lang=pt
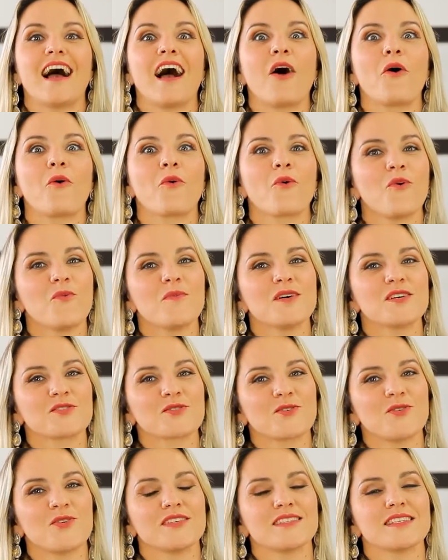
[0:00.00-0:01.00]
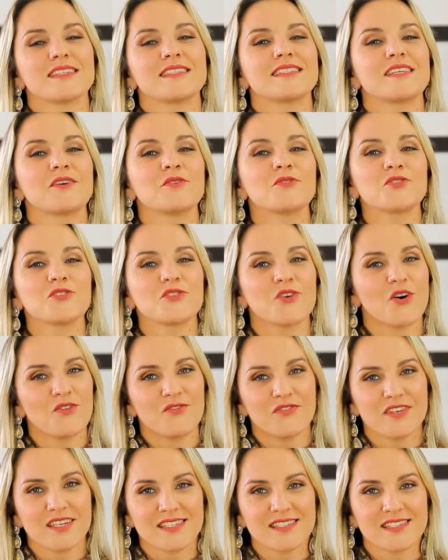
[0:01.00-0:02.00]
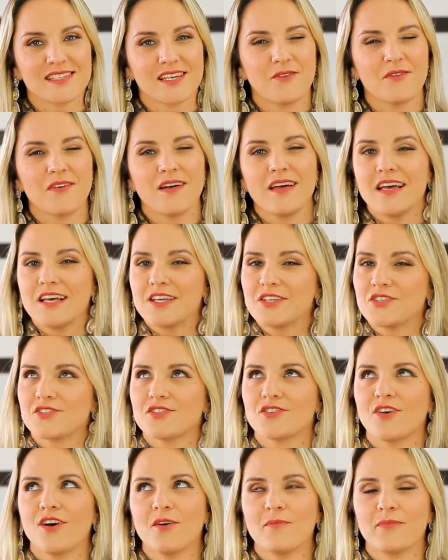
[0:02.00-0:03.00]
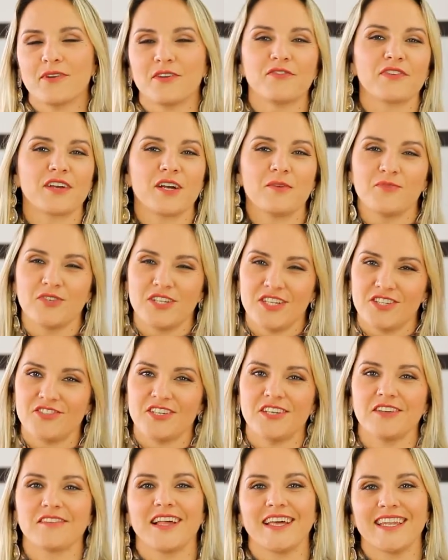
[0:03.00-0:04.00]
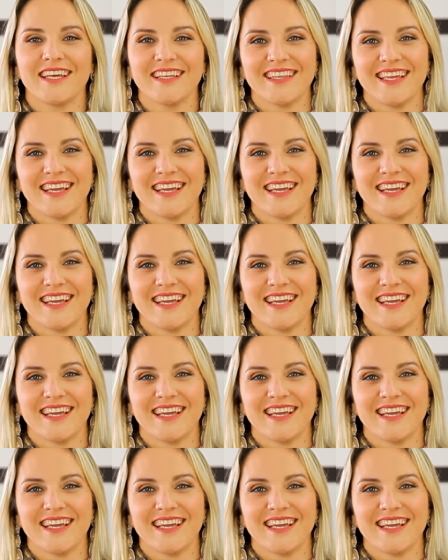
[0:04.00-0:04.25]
Algumas coisas são só ficção, só pra ficar bonitinho lá na